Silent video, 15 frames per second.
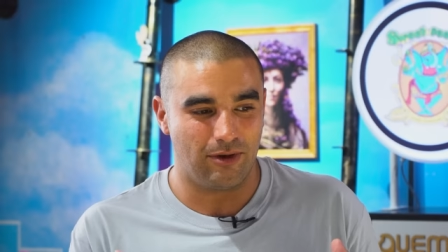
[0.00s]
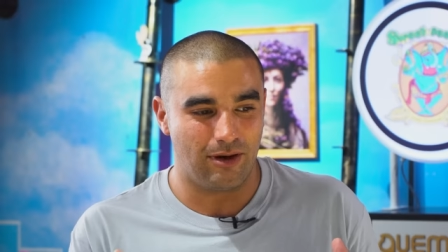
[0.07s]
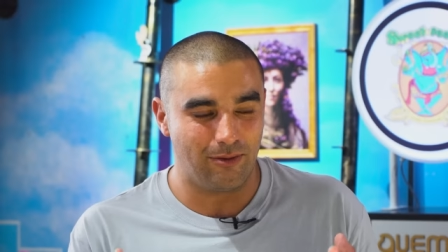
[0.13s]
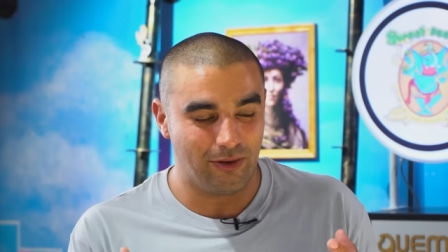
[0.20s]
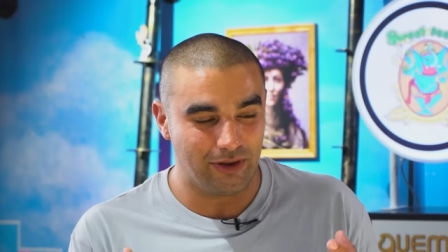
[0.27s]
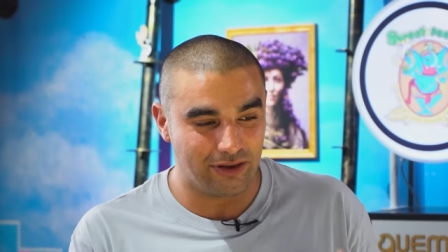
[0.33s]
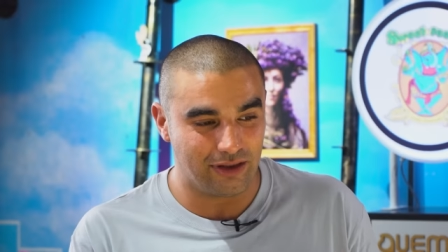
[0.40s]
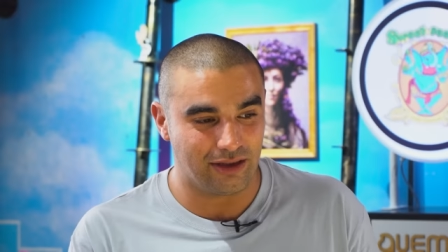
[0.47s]
que
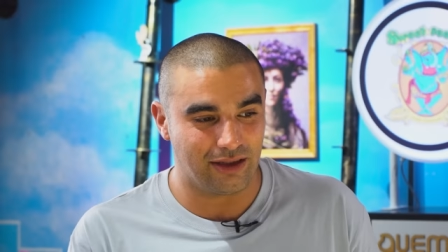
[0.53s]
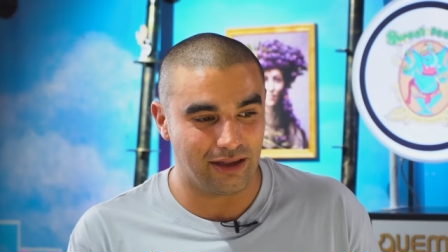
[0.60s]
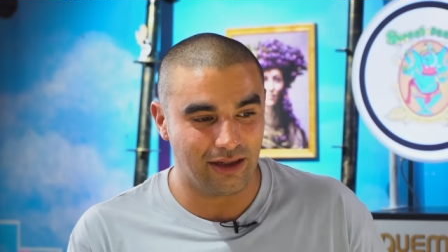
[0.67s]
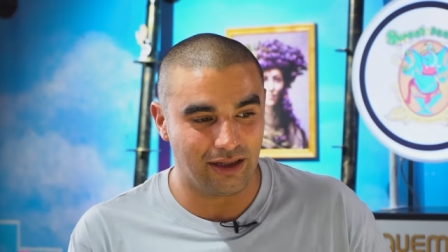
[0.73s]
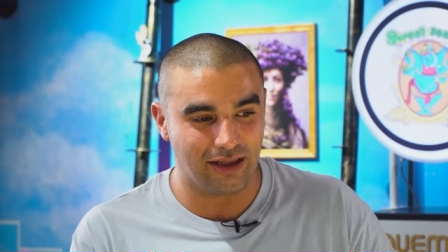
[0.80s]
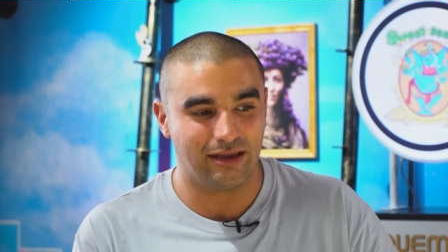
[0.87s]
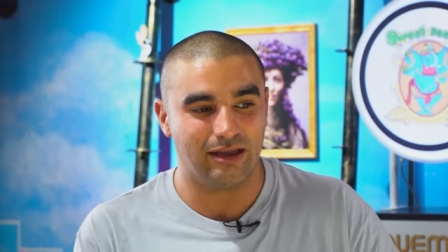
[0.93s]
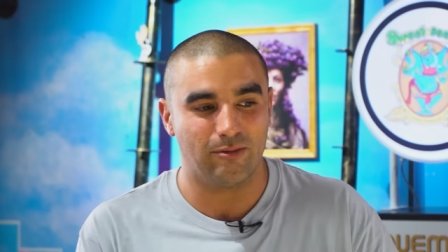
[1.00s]
podamos
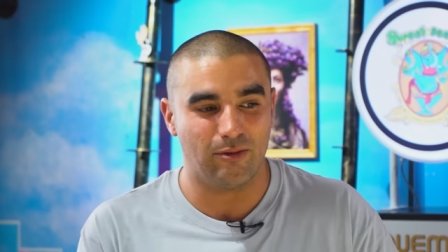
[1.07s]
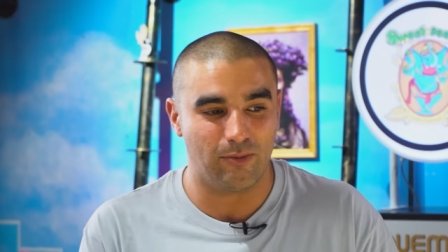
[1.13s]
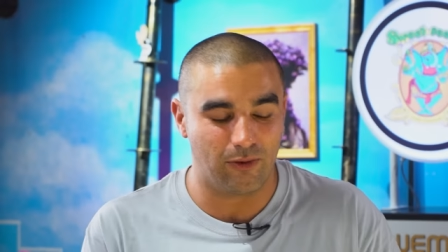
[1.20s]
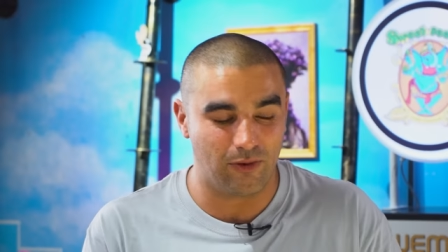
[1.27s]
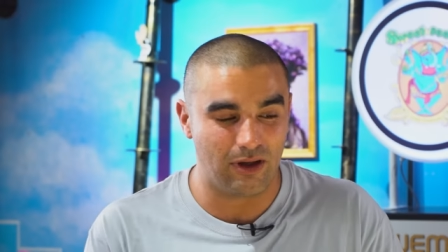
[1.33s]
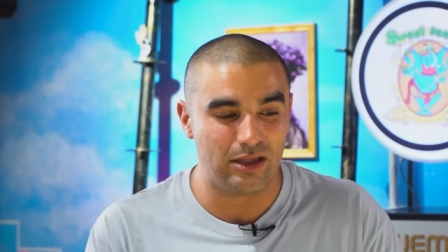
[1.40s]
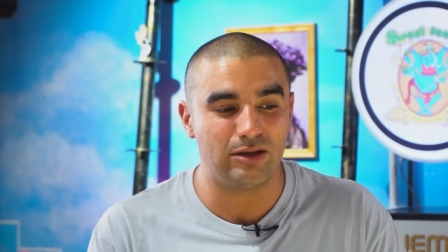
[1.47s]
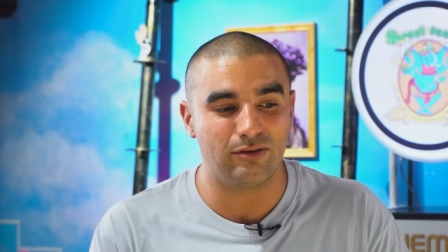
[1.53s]
entender qué estamos
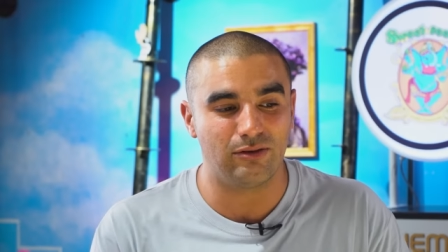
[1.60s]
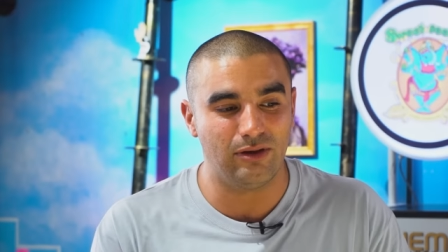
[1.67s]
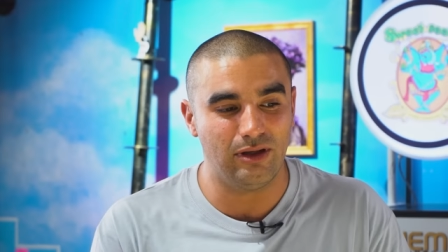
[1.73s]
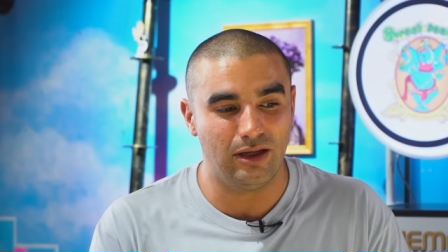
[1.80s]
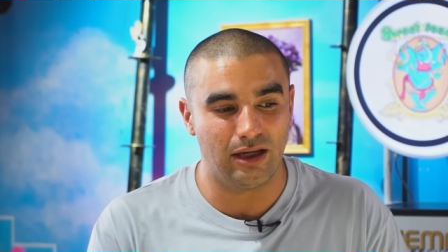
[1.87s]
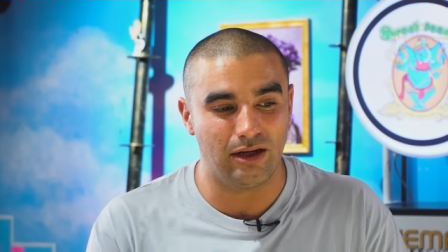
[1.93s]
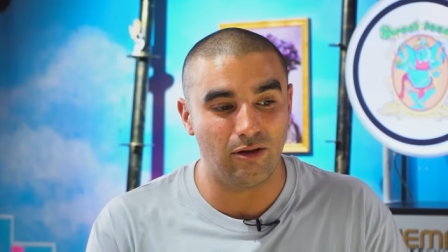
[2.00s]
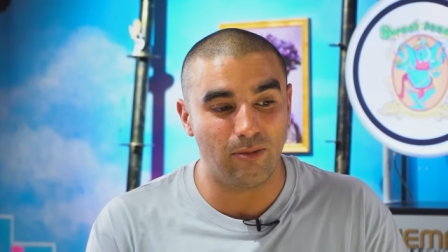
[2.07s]
probando
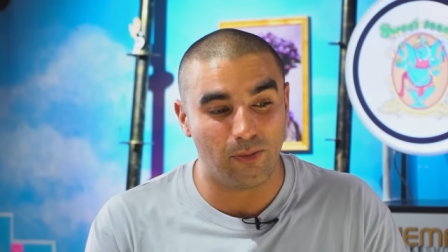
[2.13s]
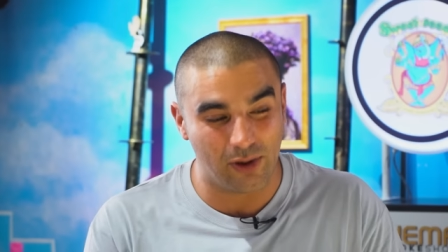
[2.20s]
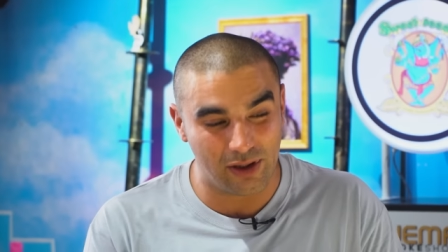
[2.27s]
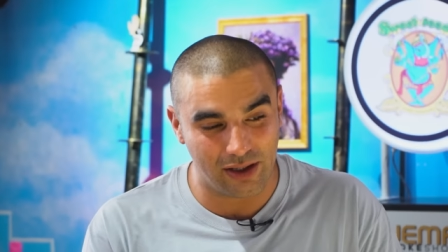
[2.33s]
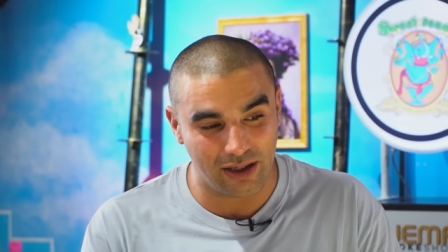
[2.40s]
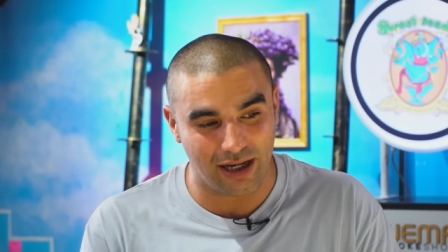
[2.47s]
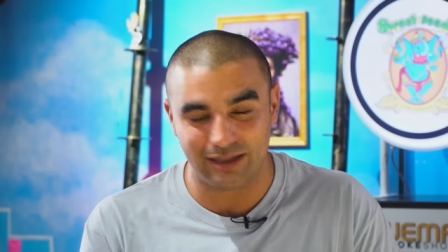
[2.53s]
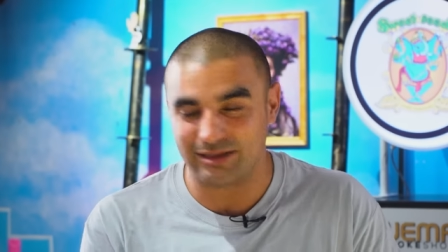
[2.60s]
y qué nos
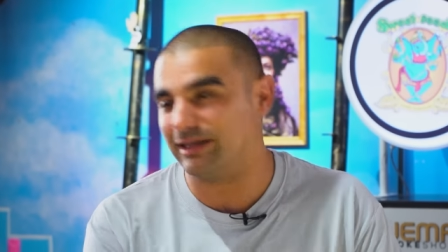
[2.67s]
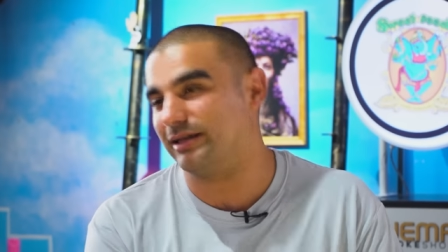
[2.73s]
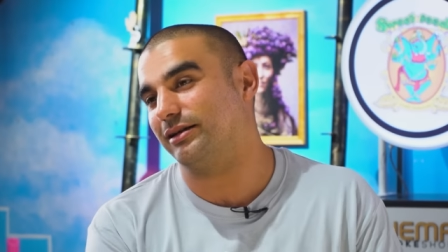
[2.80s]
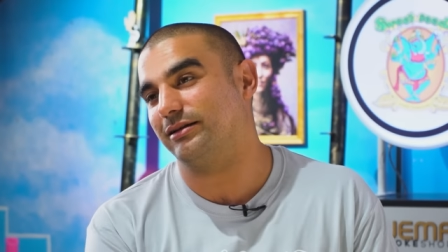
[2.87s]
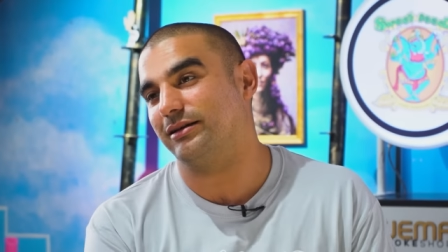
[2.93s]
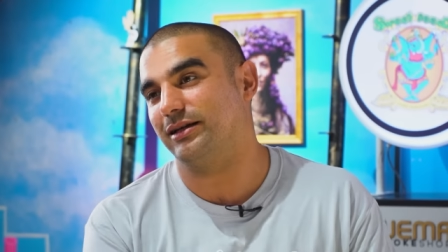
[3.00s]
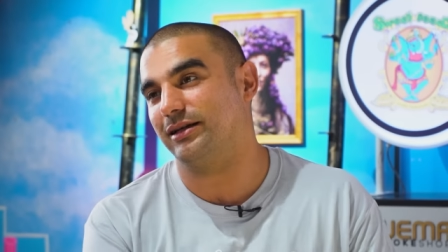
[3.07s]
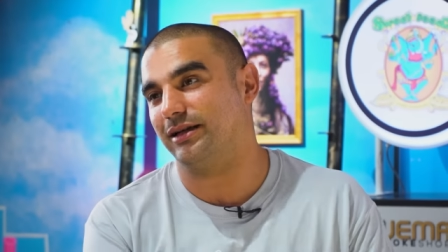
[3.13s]
puede
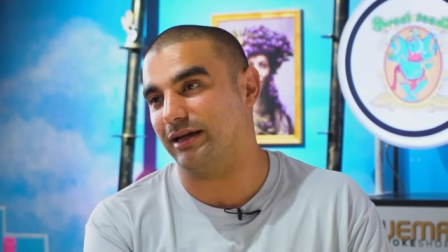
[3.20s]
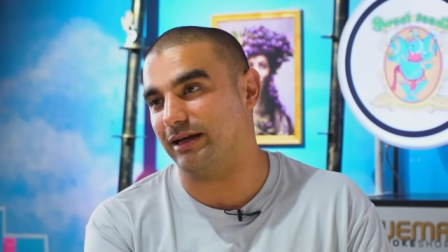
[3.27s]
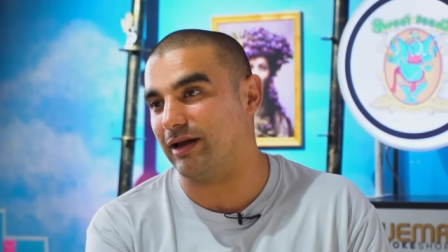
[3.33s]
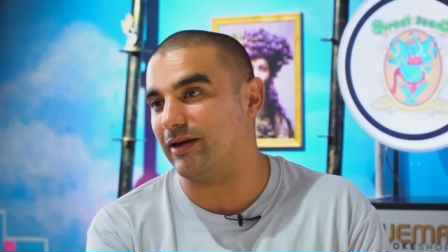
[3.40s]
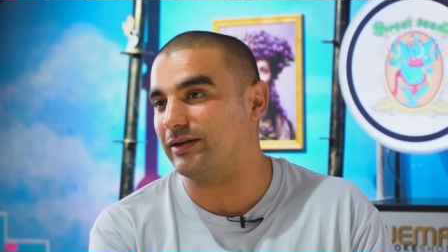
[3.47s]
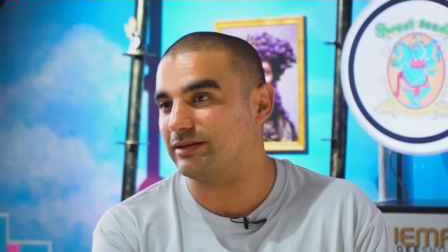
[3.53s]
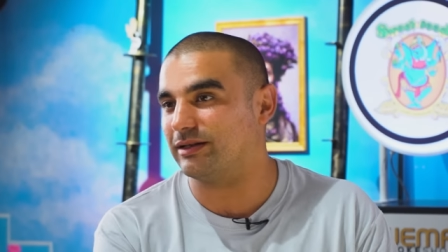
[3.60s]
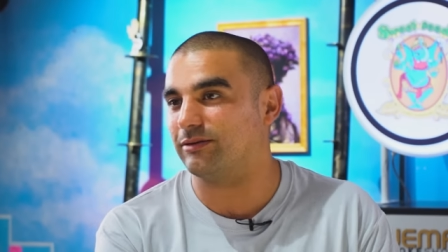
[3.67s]
hacer el
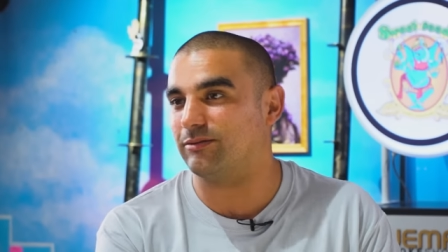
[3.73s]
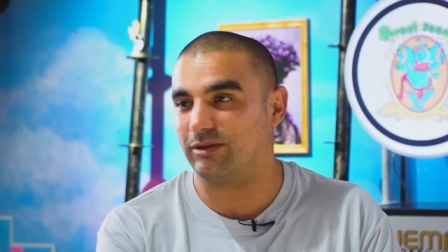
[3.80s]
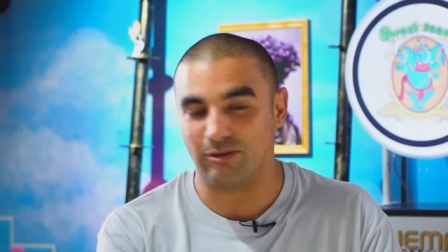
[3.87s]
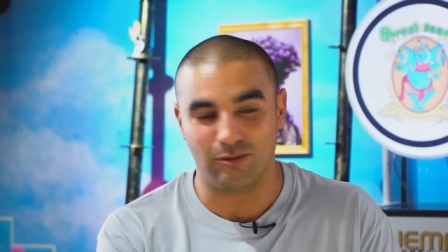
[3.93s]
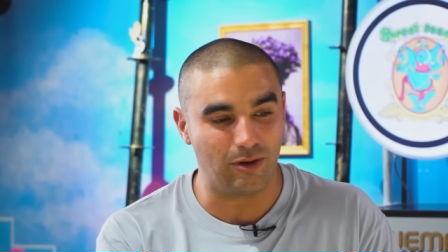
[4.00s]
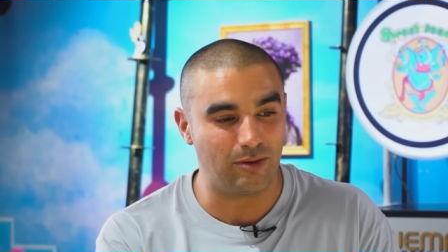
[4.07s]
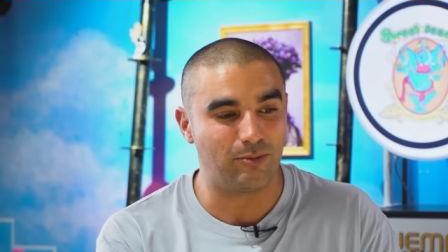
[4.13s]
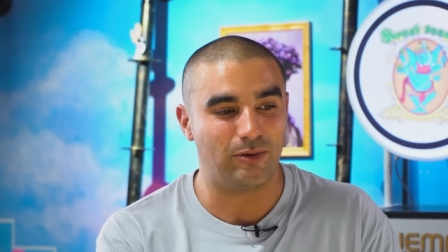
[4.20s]
cannabis en
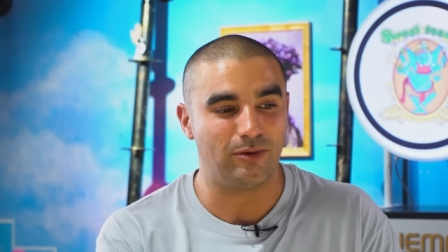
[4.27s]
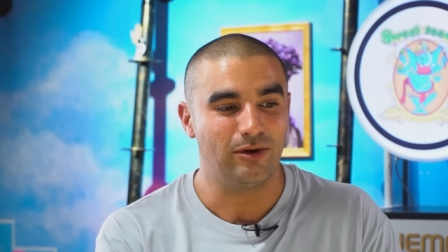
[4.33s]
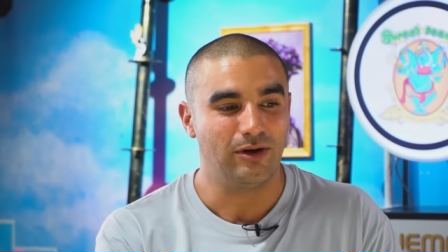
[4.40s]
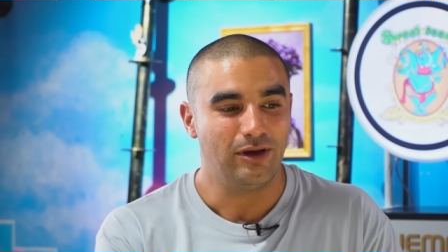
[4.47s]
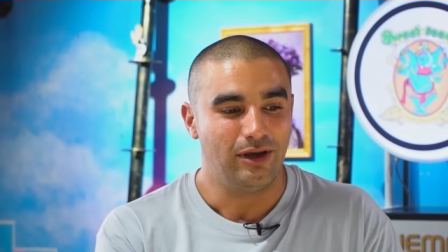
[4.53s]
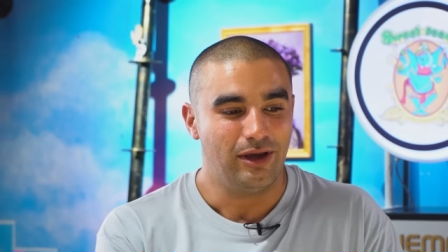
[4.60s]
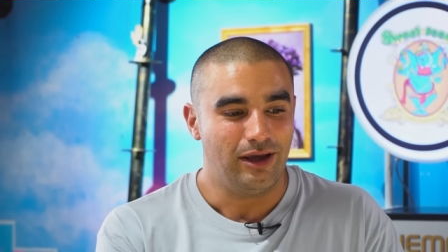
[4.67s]
nuestro cuerpo.